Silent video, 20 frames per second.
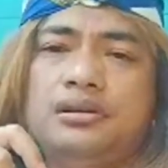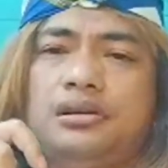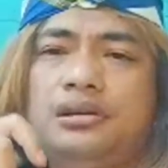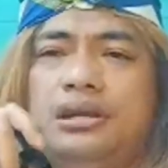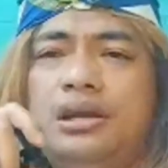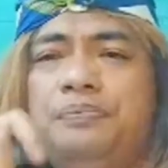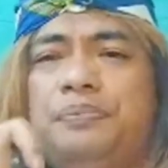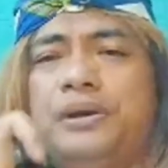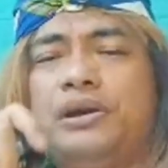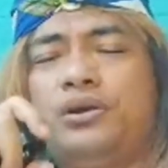
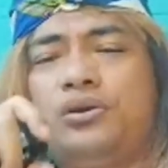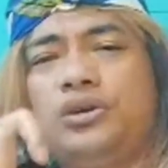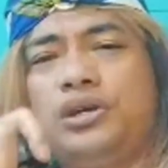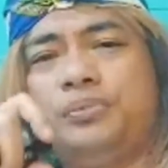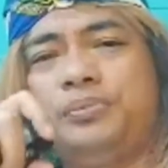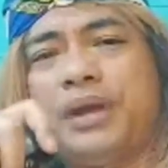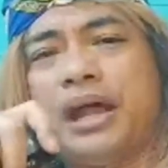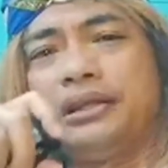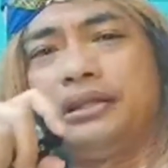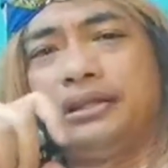Ini perlu
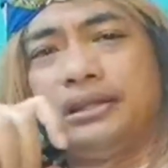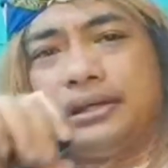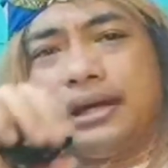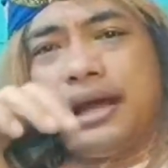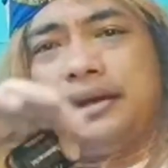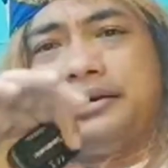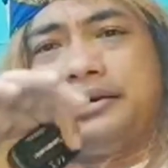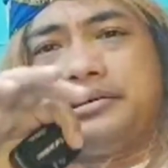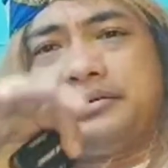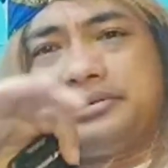
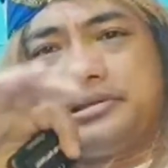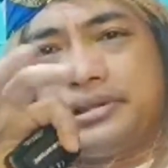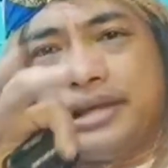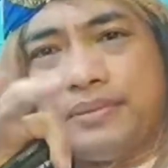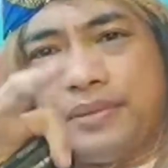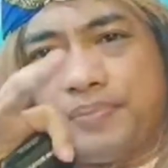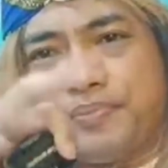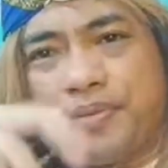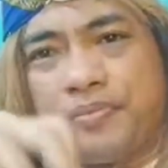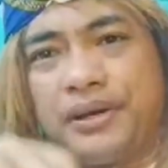diperhatikan
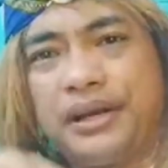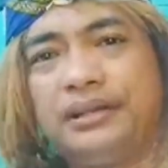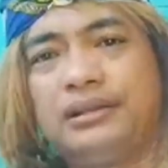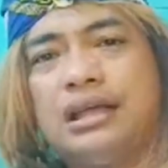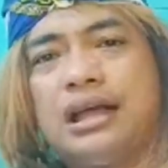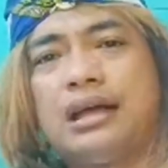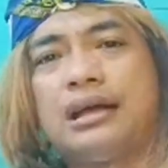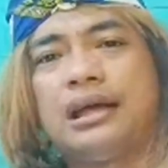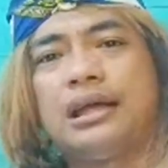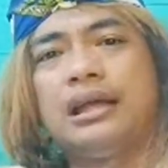sama pemerintah
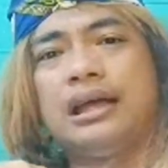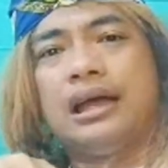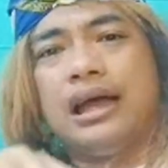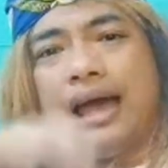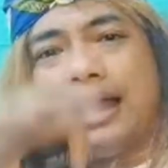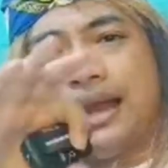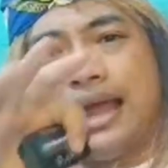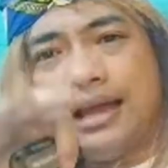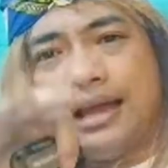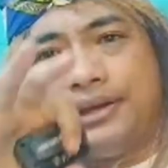kayak
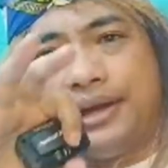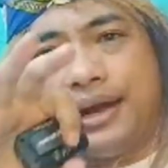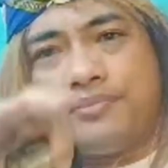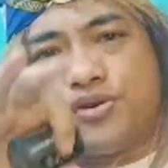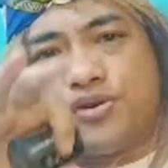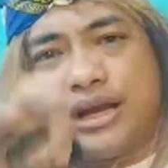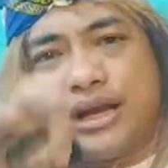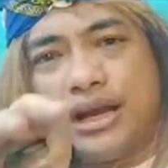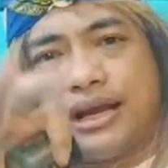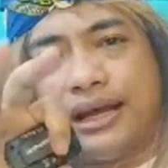hal-hal yang
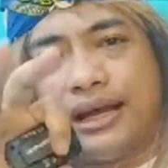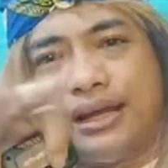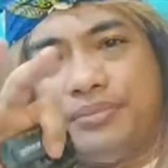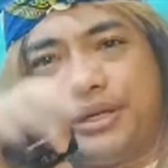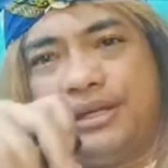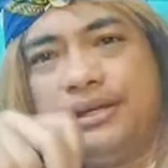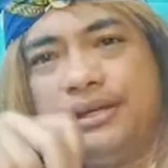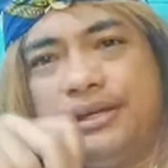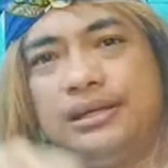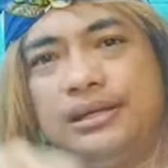model kayak
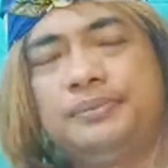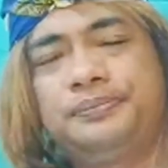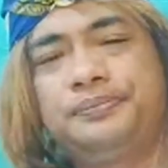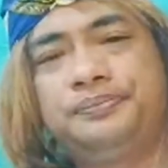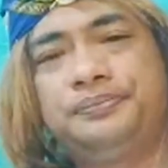begini.